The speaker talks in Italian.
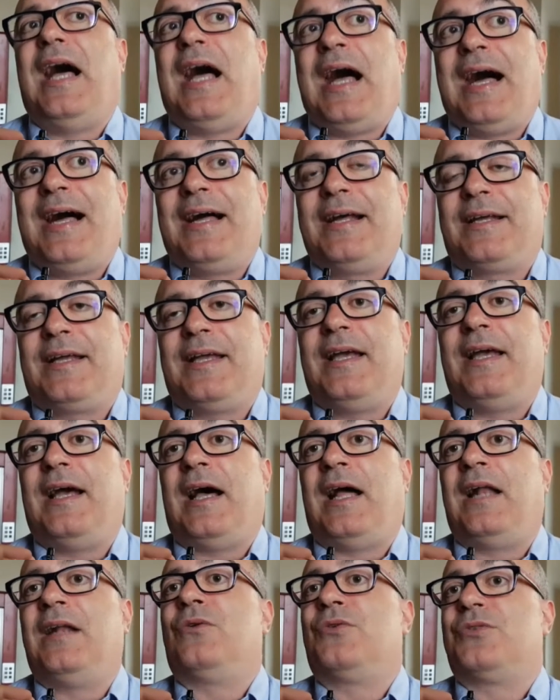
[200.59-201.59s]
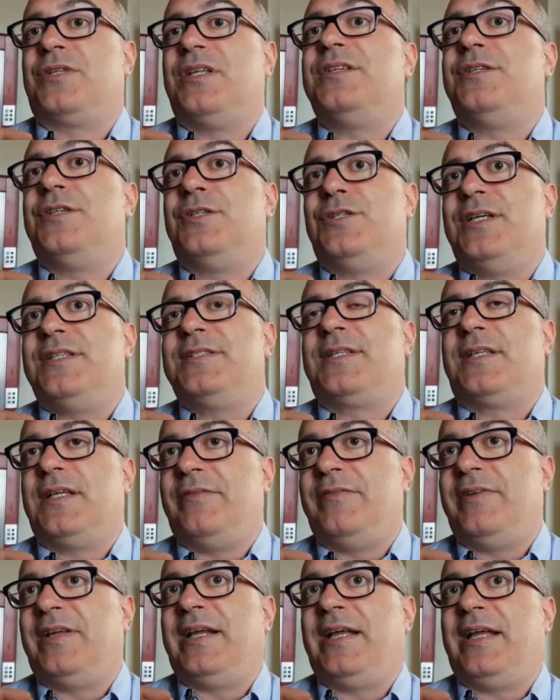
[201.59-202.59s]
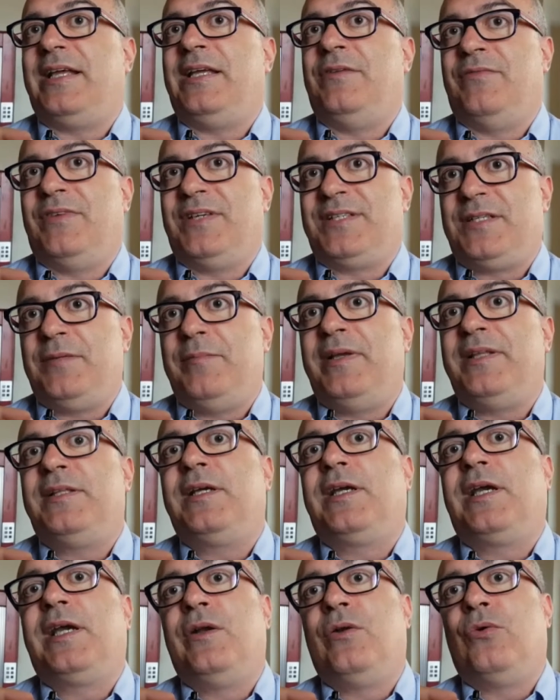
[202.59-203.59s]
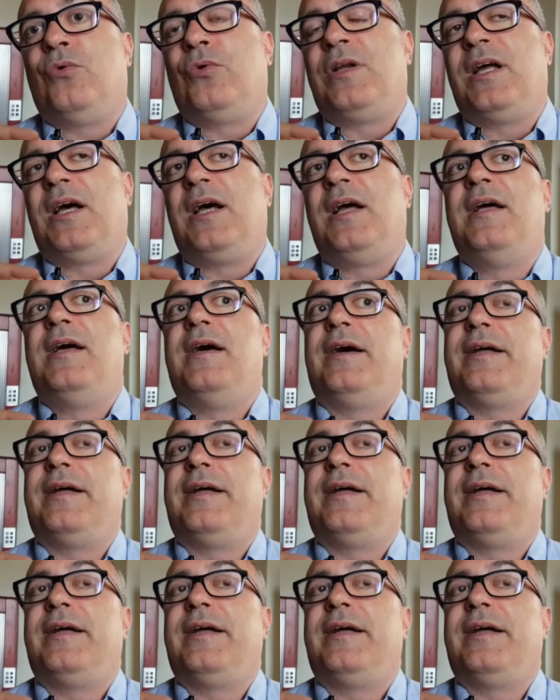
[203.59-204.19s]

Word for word: anche alla nostra esigenza di avere investimenti che non